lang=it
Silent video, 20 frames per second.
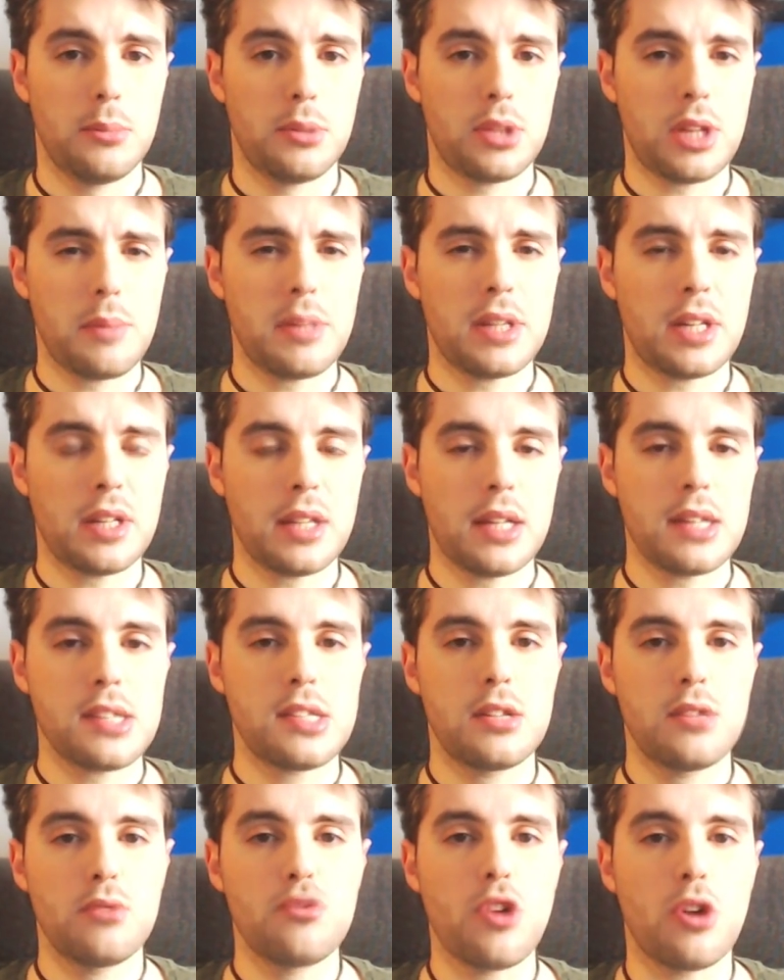Potrebbe
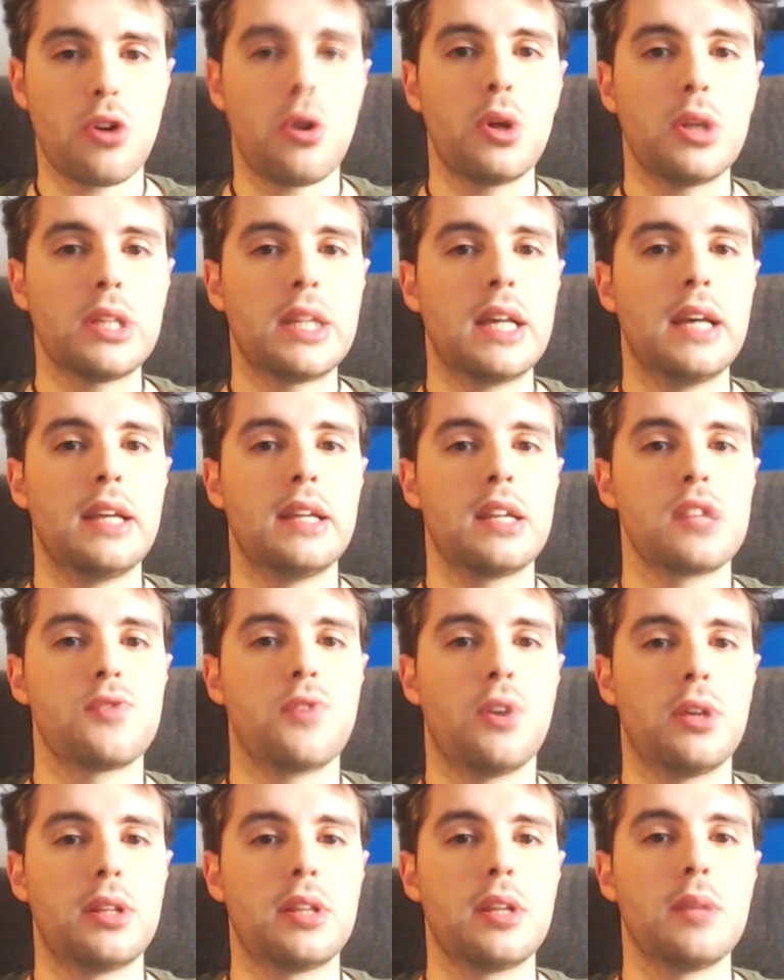trattarsi di un gioco dai
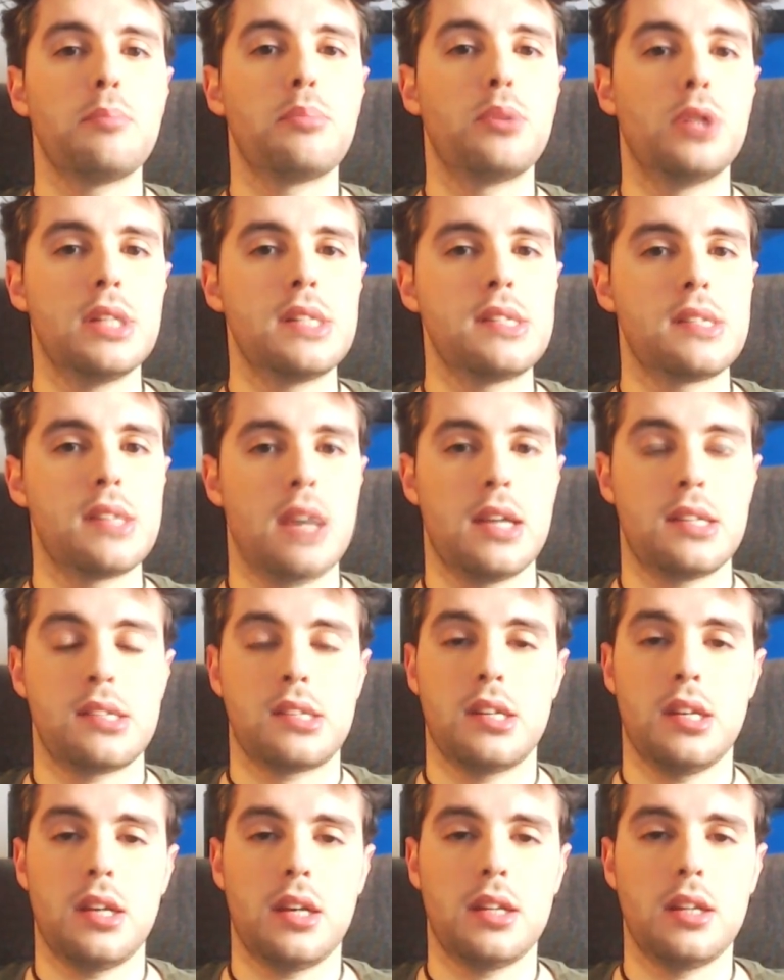risvolti
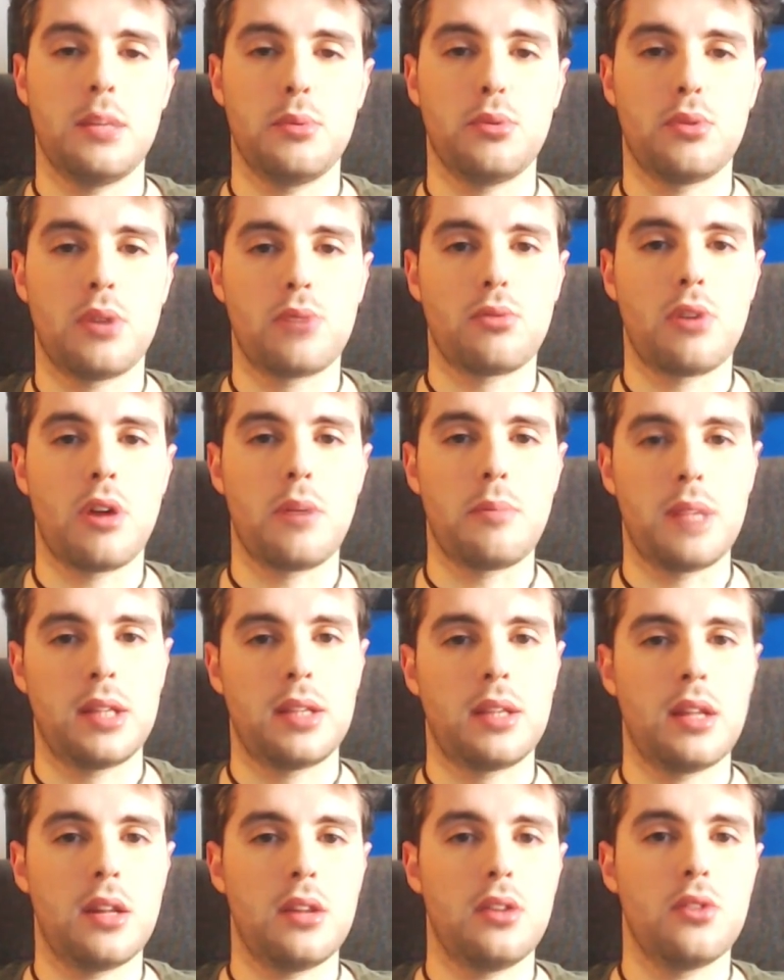polizieschi e di più
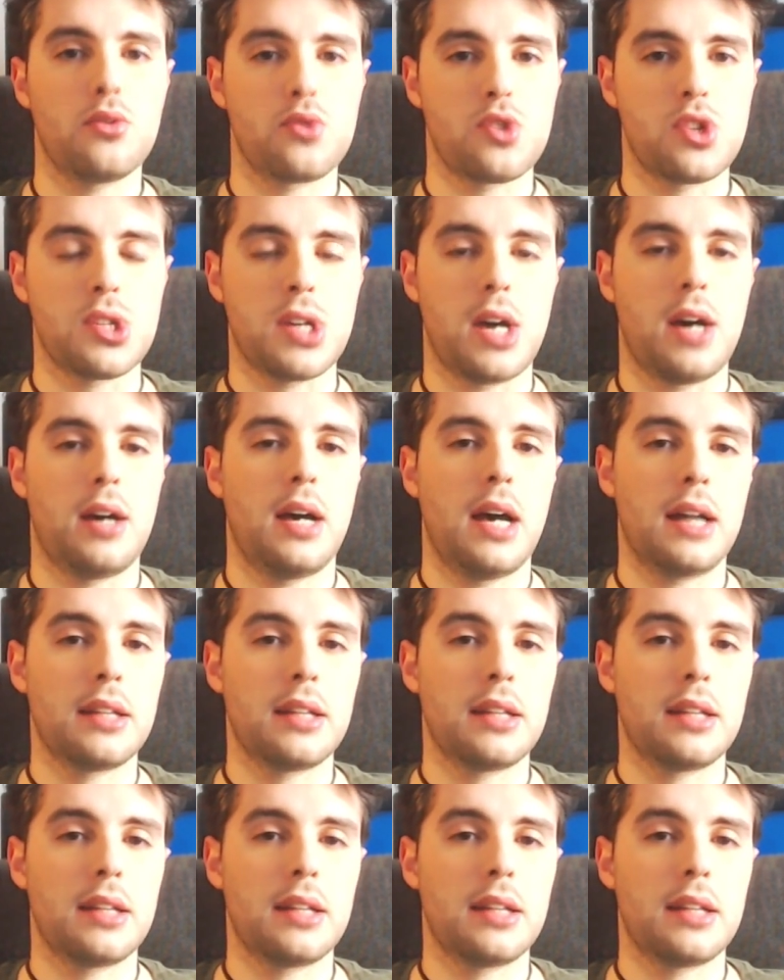naturalmente non si sa.